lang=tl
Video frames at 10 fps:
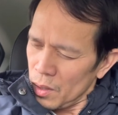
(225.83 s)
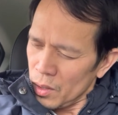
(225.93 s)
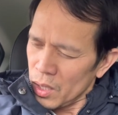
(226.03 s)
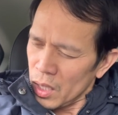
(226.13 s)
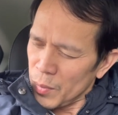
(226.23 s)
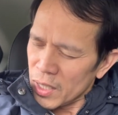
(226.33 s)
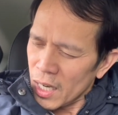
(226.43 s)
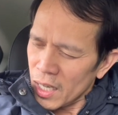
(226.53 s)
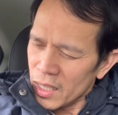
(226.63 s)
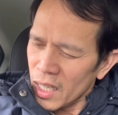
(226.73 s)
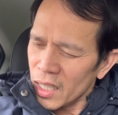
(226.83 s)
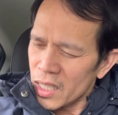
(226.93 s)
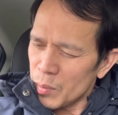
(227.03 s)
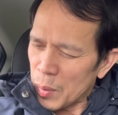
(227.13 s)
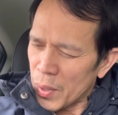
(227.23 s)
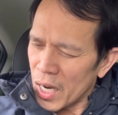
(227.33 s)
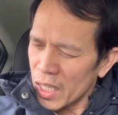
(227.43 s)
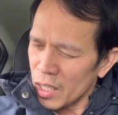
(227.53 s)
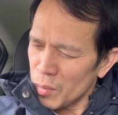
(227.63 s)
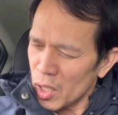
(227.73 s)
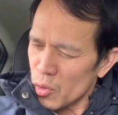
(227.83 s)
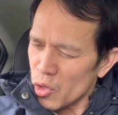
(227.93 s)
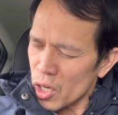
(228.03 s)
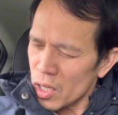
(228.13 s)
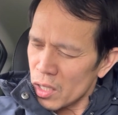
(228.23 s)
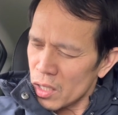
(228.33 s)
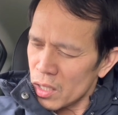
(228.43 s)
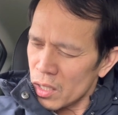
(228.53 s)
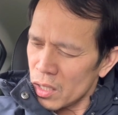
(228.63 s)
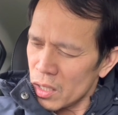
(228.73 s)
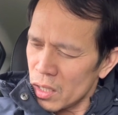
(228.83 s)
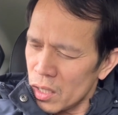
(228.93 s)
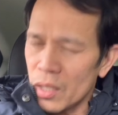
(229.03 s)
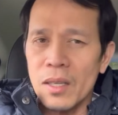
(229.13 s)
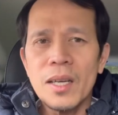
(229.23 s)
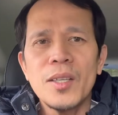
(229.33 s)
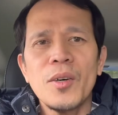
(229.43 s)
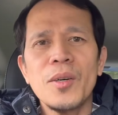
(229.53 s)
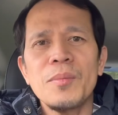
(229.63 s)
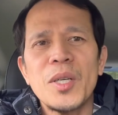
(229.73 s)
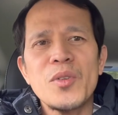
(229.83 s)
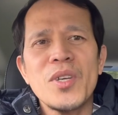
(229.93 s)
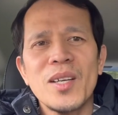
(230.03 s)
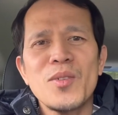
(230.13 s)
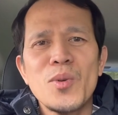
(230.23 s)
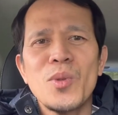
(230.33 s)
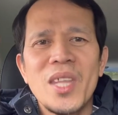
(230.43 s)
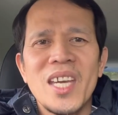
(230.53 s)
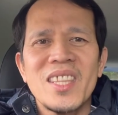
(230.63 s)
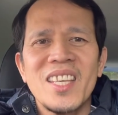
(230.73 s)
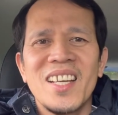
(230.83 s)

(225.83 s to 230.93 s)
hindi naman kaagad-agad sa babayaran. Meron siyang, uh, ano, meron siyang due date.